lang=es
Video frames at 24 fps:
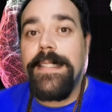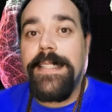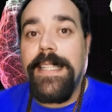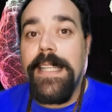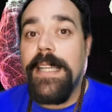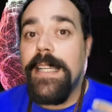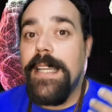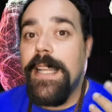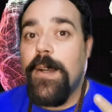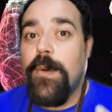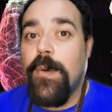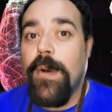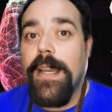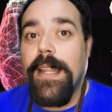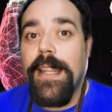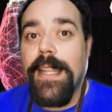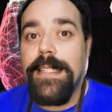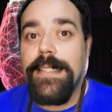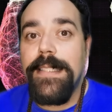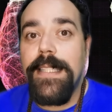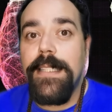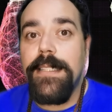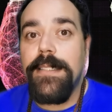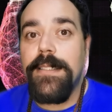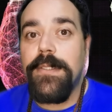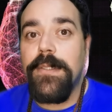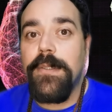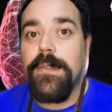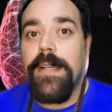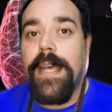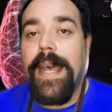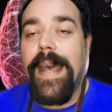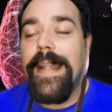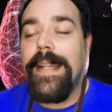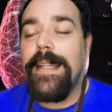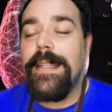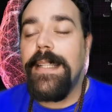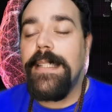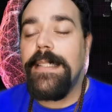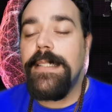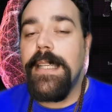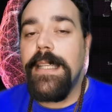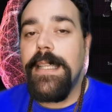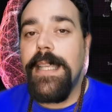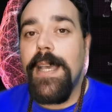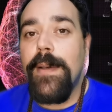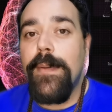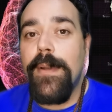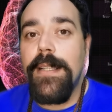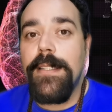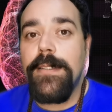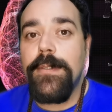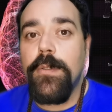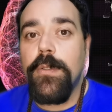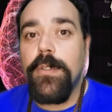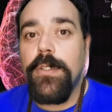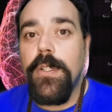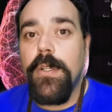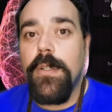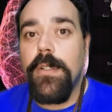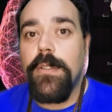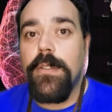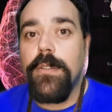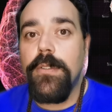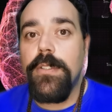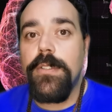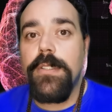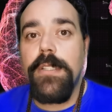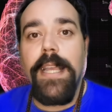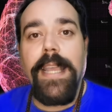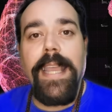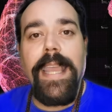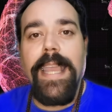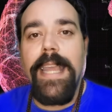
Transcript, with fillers: si recuerdas esto, antes de que abras tus ojos